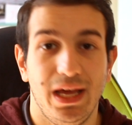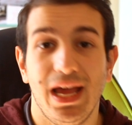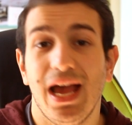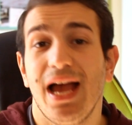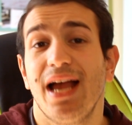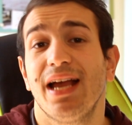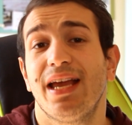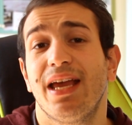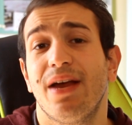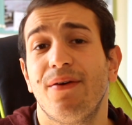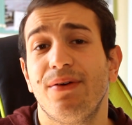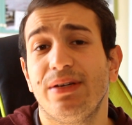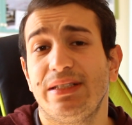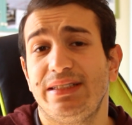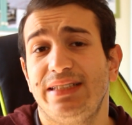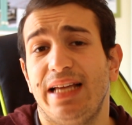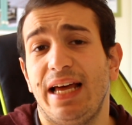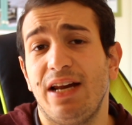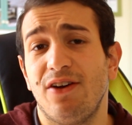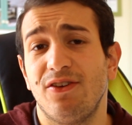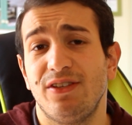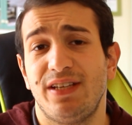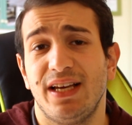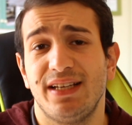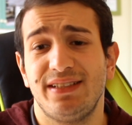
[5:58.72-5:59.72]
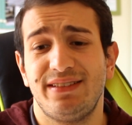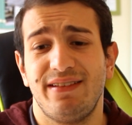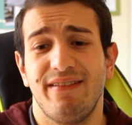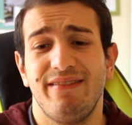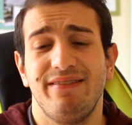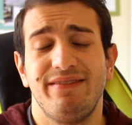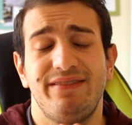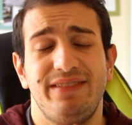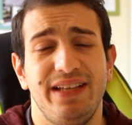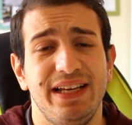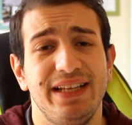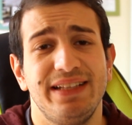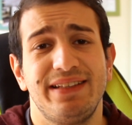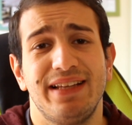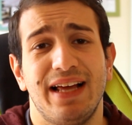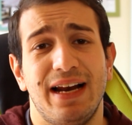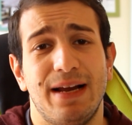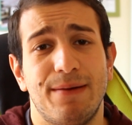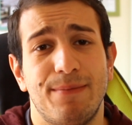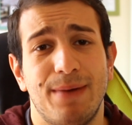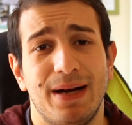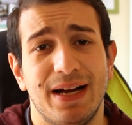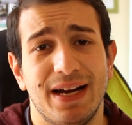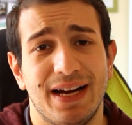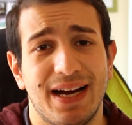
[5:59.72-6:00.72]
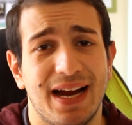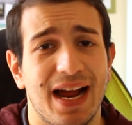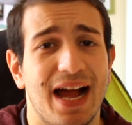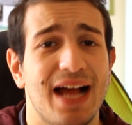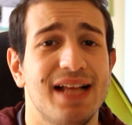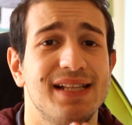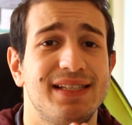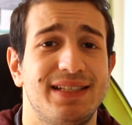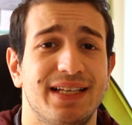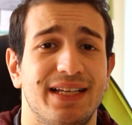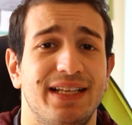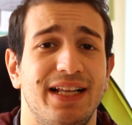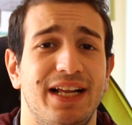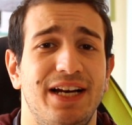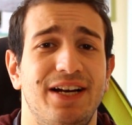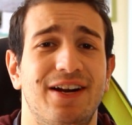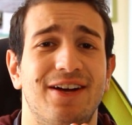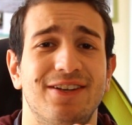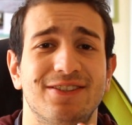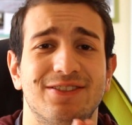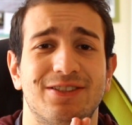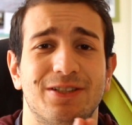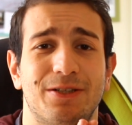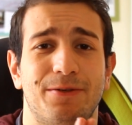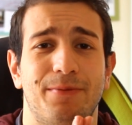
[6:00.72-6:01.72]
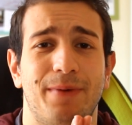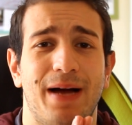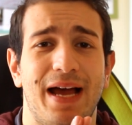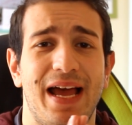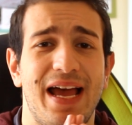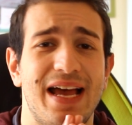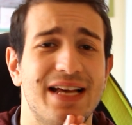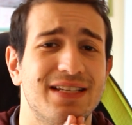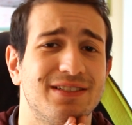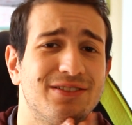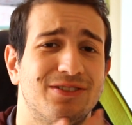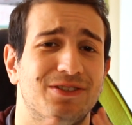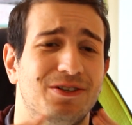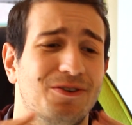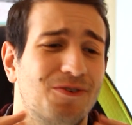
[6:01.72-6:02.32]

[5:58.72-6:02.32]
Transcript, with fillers: anche quest'anno si è sentita la mancanza del nostro maestro,